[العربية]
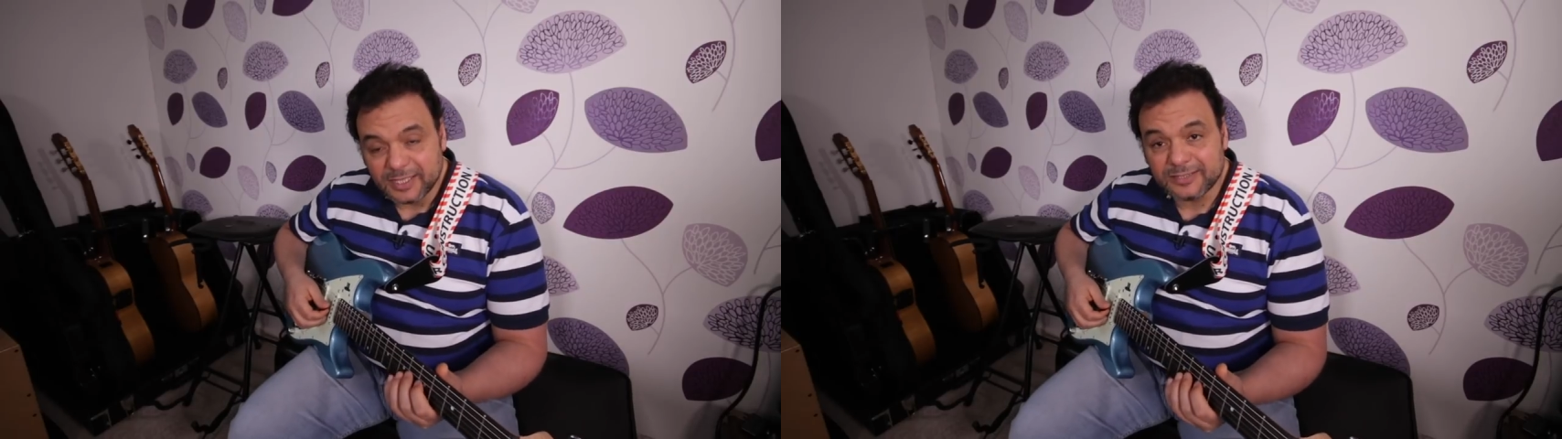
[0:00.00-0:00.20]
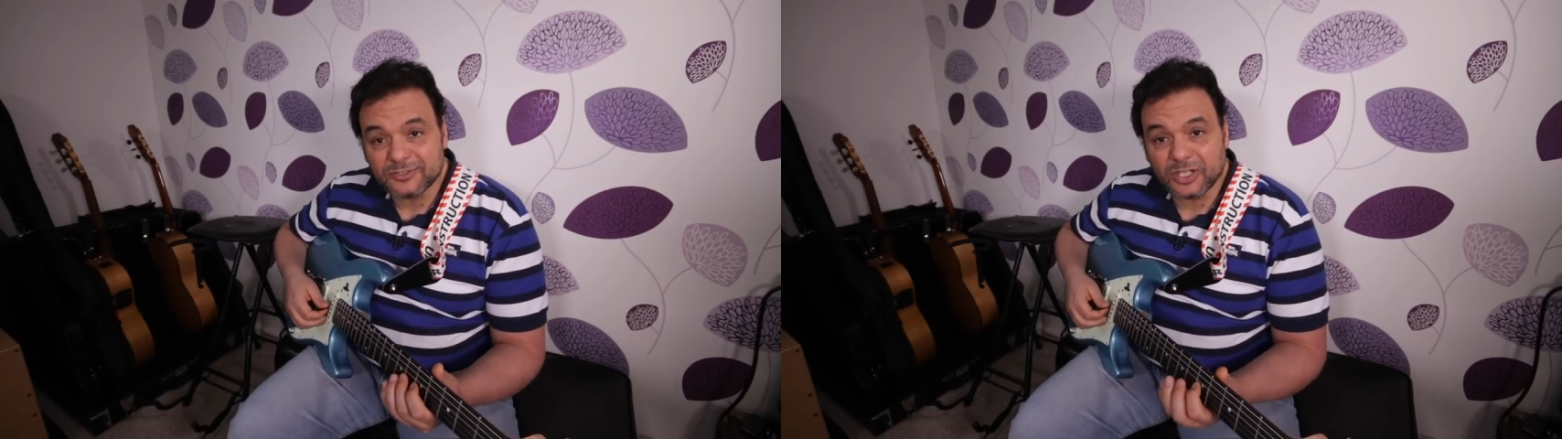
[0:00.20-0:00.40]

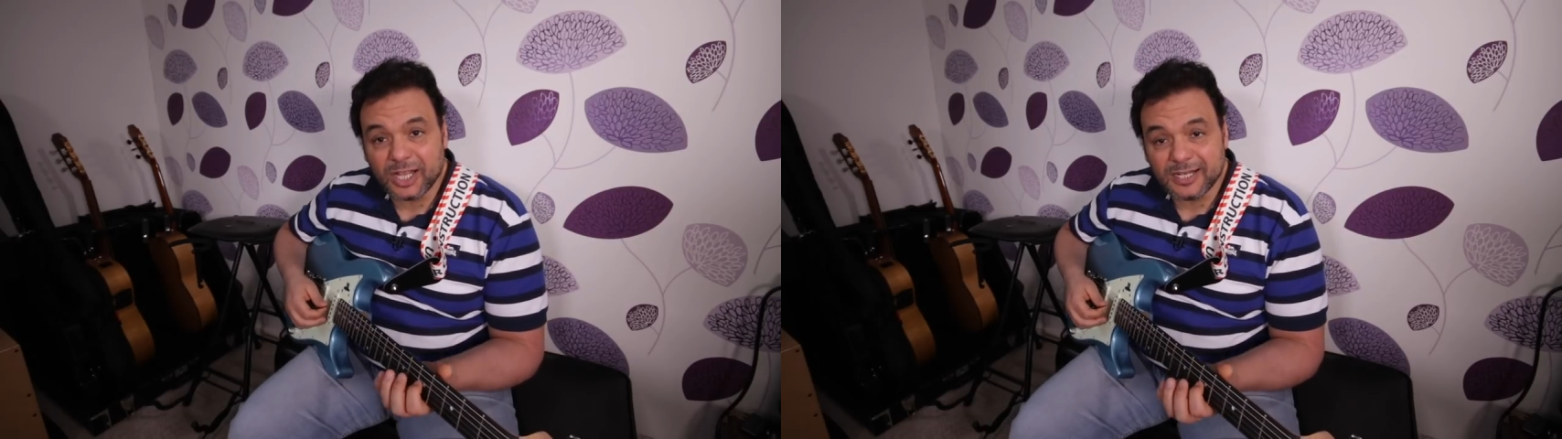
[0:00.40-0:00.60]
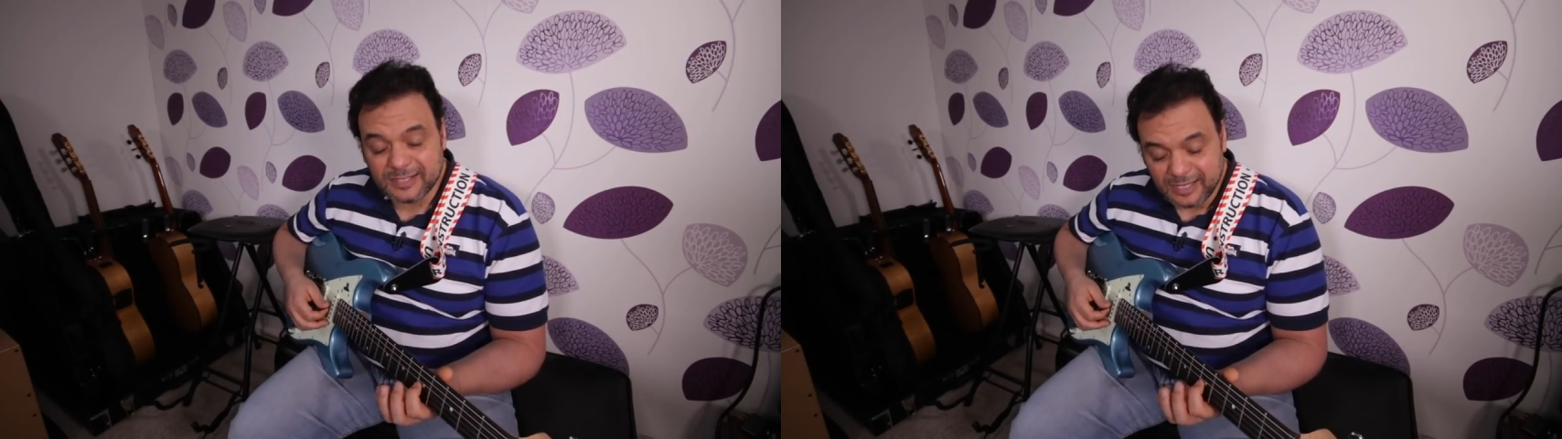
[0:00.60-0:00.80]
ديت
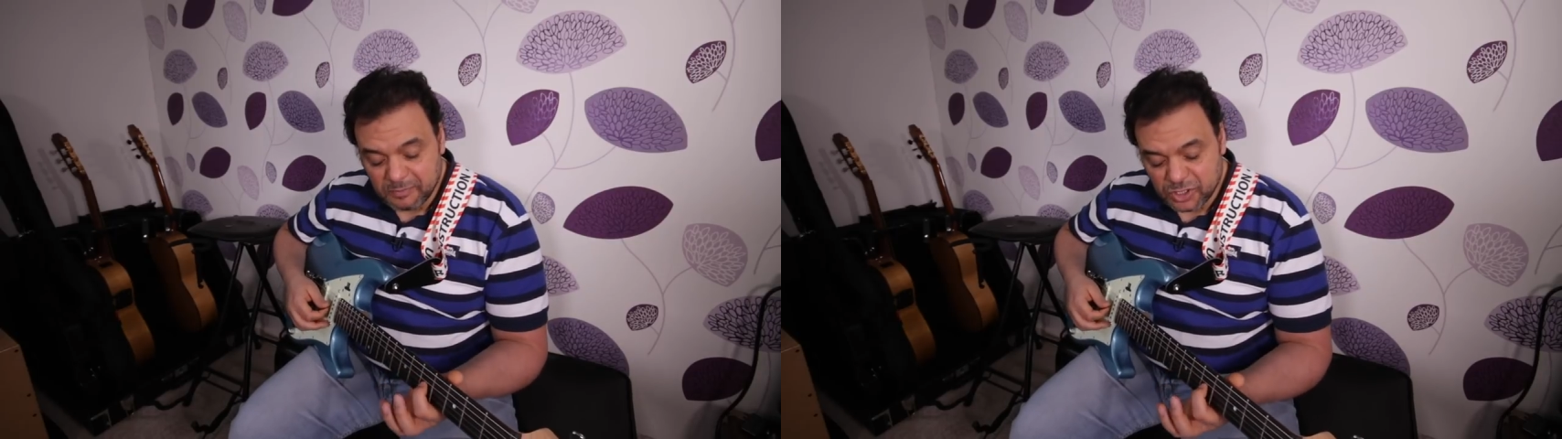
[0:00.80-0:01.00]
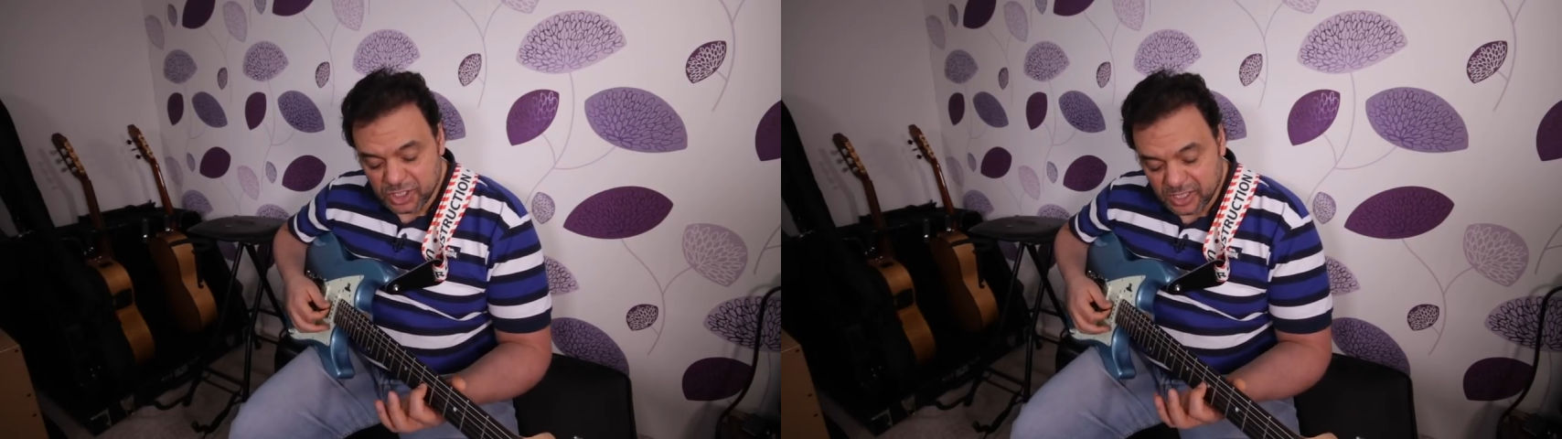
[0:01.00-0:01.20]
هيطلع لي
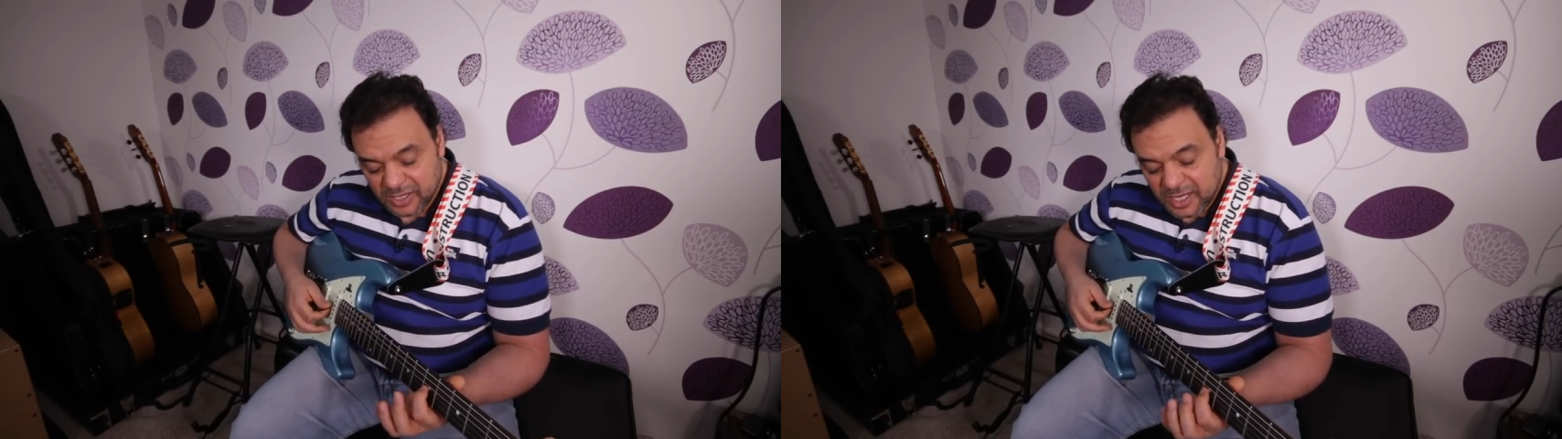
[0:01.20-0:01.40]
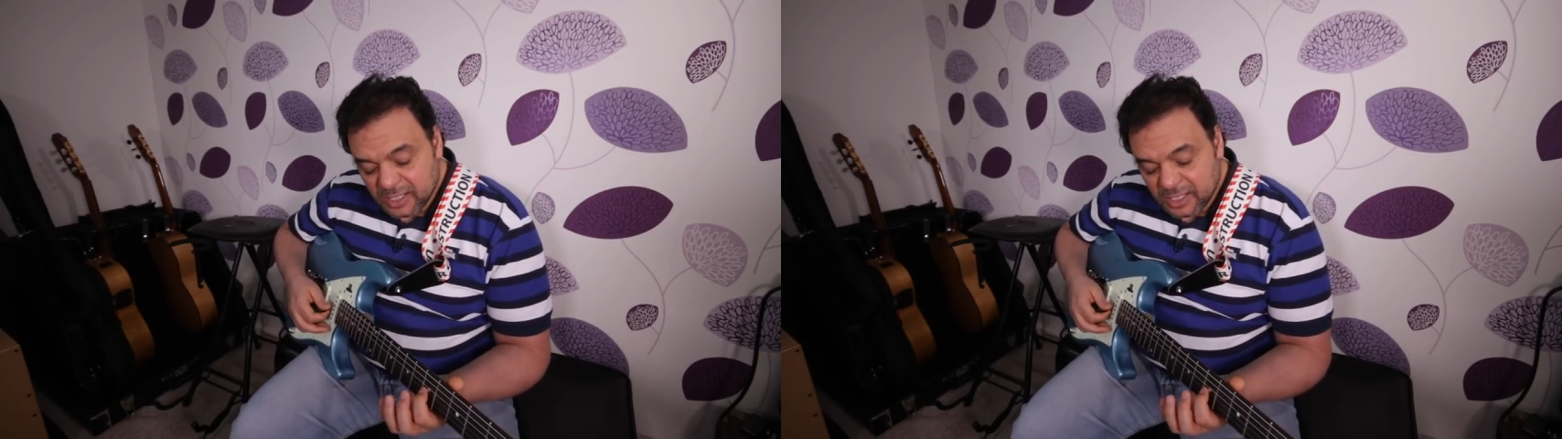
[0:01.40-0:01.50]
سلم ماجير